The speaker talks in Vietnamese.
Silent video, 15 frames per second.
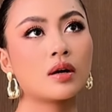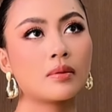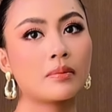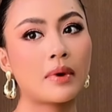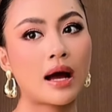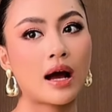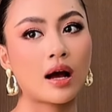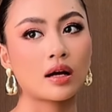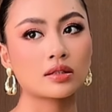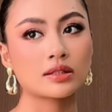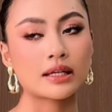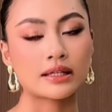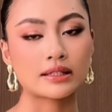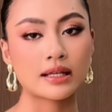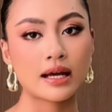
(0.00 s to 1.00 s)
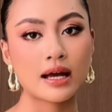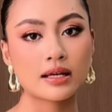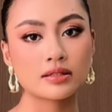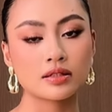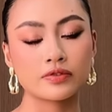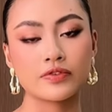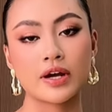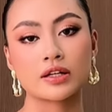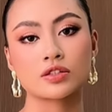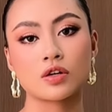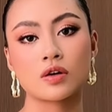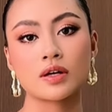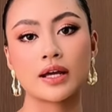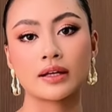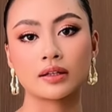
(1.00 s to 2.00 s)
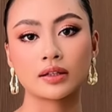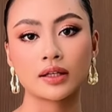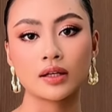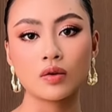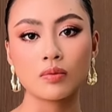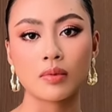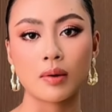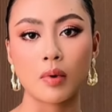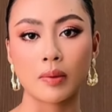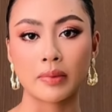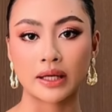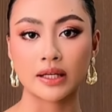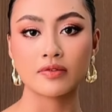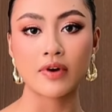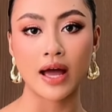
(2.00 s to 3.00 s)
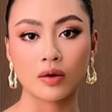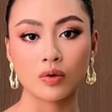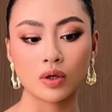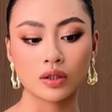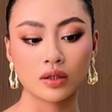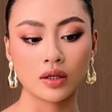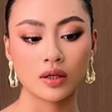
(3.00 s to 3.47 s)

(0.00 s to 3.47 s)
mà xảy ra sự việc cho đến cái lúc mà bọn mình đi luôn